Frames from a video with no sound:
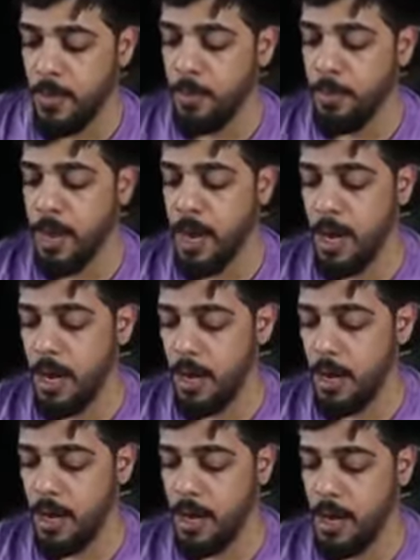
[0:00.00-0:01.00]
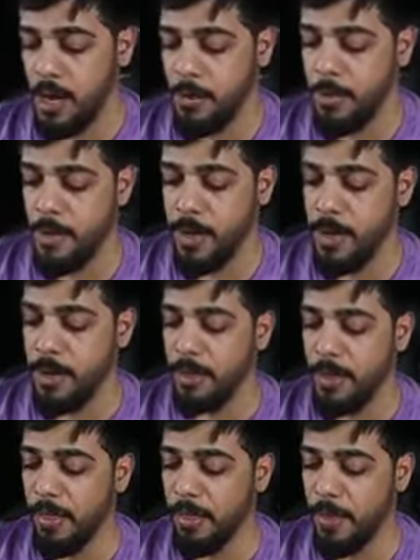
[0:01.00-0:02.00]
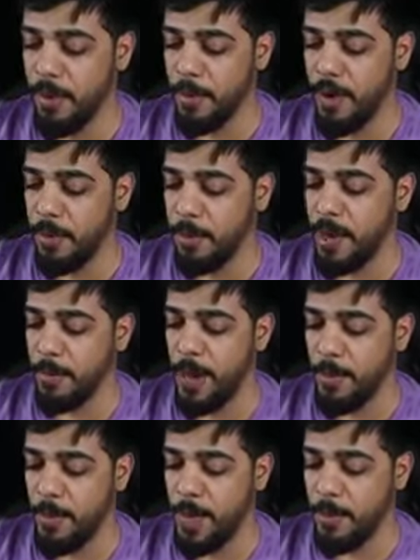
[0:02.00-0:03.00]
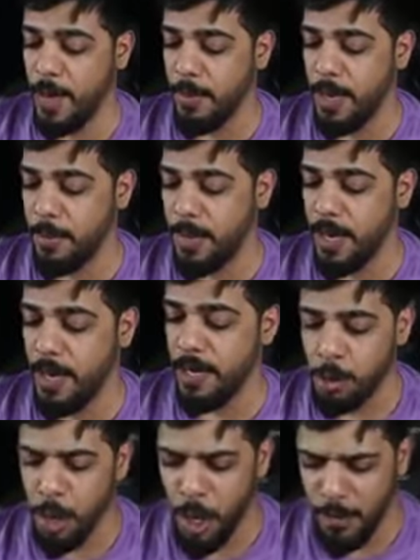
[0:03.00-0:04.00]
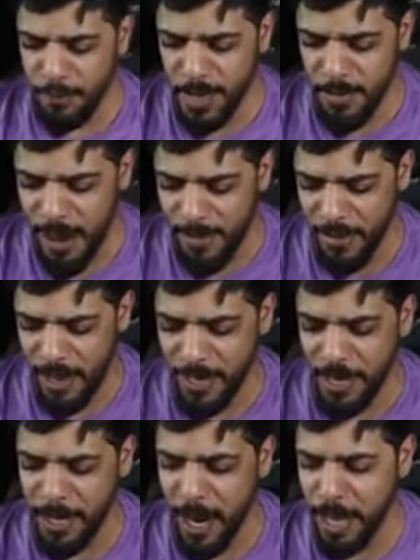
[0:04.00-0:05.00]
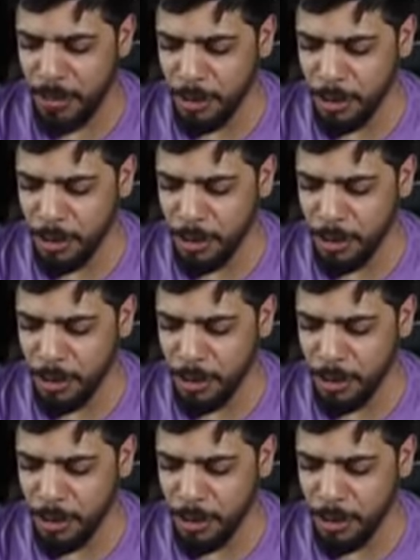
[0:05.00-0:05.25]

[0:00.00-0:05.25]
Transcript: اوبا باع المنظر باع باع باع باع باع باع باع شوف المنظر يا عيال